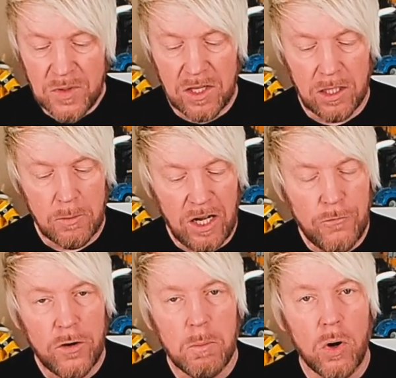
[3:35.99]
Ich hatte aber
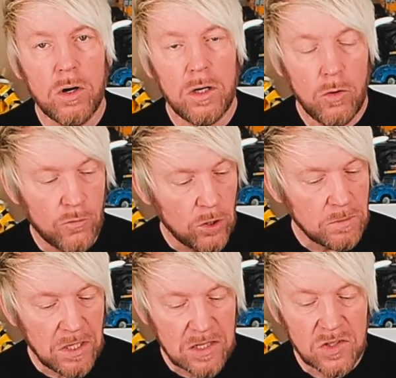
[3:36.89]
einfach Bock und
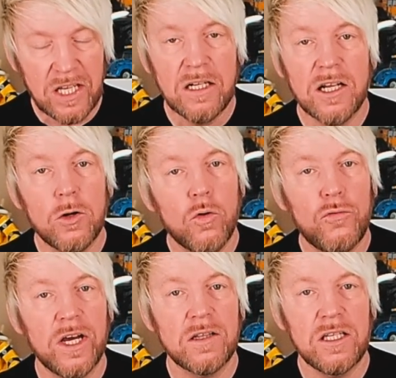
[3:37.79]
wollte mir das Ding dann auch
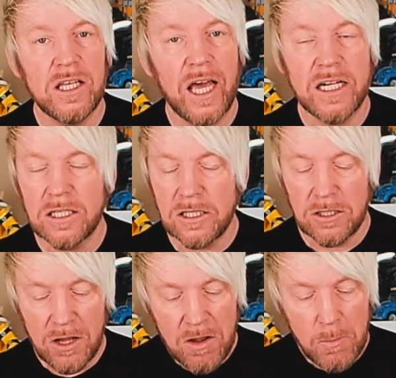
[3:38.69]
fertig
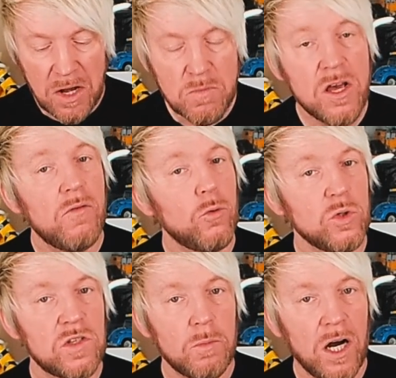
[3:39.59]
endlich bei mir im
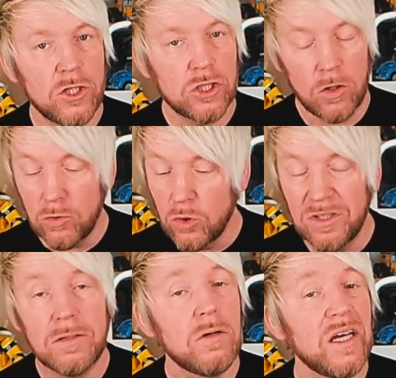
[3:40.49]
Wohnzimmer anschauen
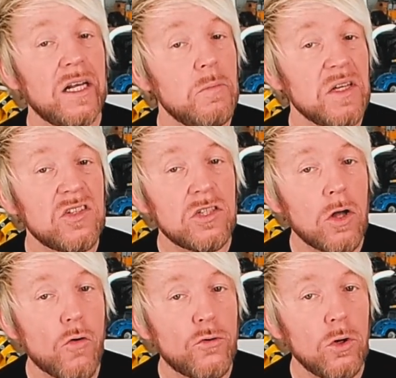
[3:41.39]
und regelmäßig
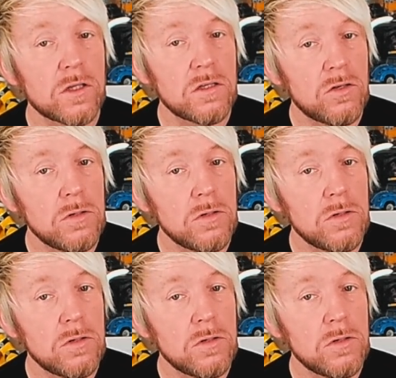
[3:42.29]
draufglotzen.